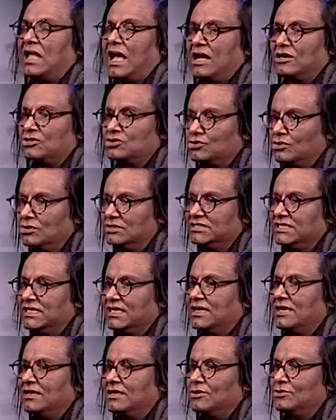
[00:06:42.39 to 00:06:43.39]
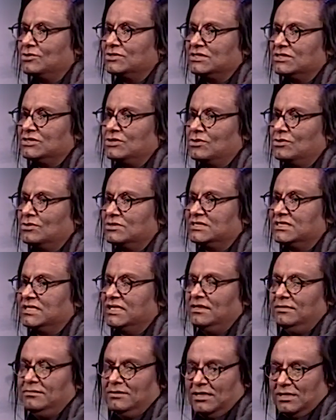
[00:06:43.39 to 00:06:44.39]
আসল শিক্ষাটা হচ্ছে যখন সে
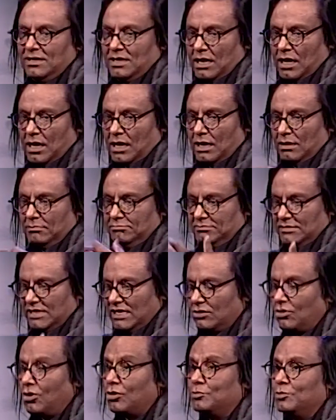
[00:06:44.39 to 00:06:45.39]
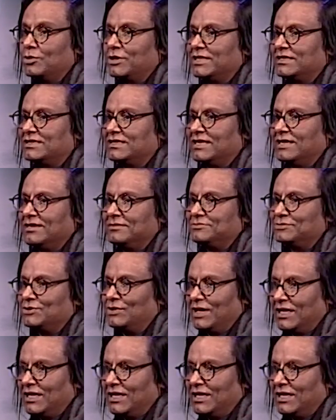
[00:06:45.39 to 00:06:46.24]
কর্মক্ষেত্রে চলে